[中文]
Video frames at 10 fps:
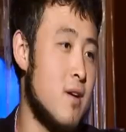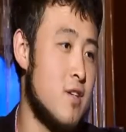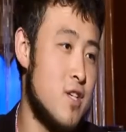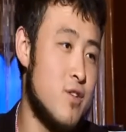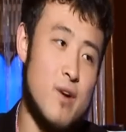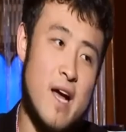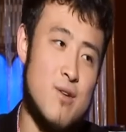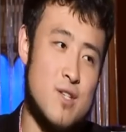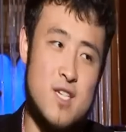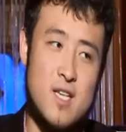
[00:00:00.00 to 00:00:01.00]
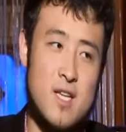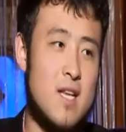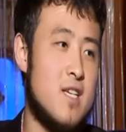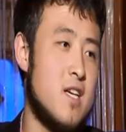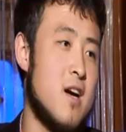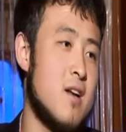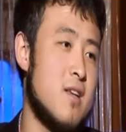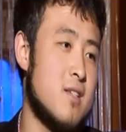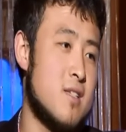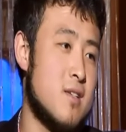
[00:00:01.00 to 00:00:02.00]
是否还有其他的一些 h a r
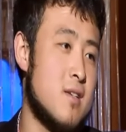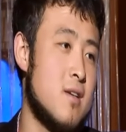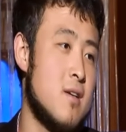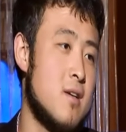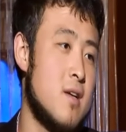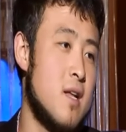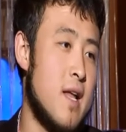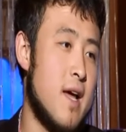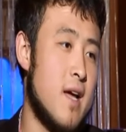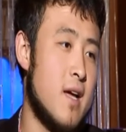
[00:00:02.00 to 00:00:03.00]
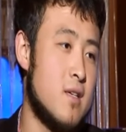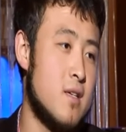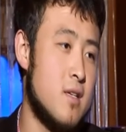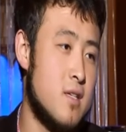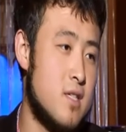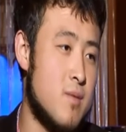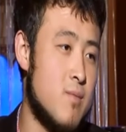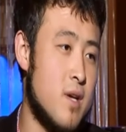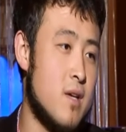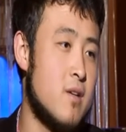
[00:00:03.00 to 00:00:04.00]
d s 来证
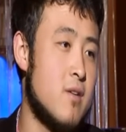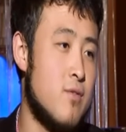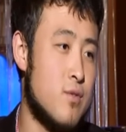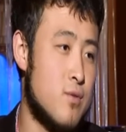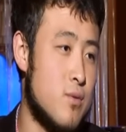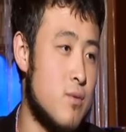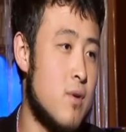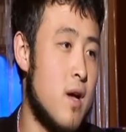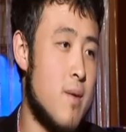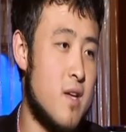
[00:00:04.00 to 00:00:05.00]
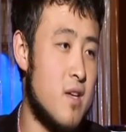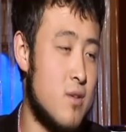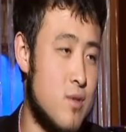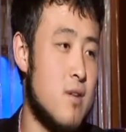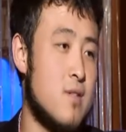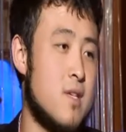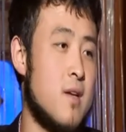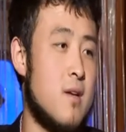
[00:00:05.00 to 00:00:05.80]
明服从阿米尔的重要性呢？